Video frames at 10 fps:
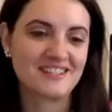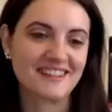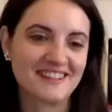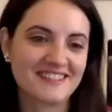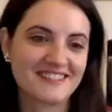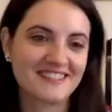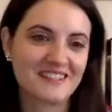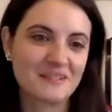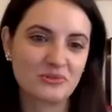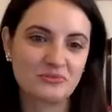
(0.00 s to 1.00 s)
gracias a ti,
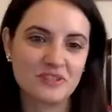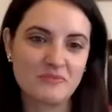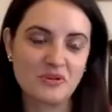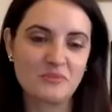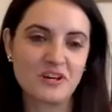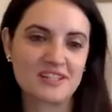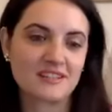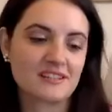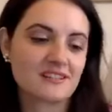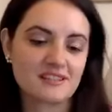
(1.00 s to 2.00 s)
Daniel, por tu tiempo y por las
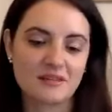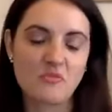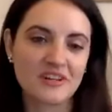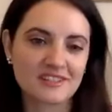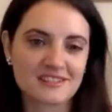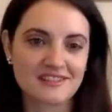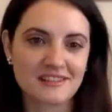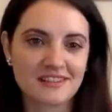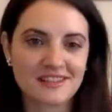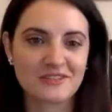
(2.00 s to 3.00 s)
entrevistas tan buenas que estás
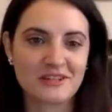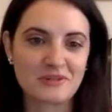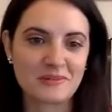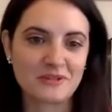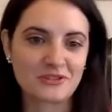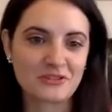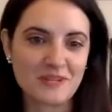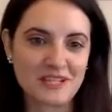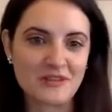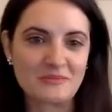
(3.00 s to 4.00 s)
haciendo, ¿eh? porque me lo estoy
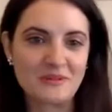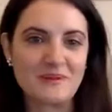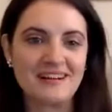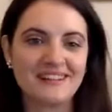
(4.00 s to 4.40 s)
pasando pipa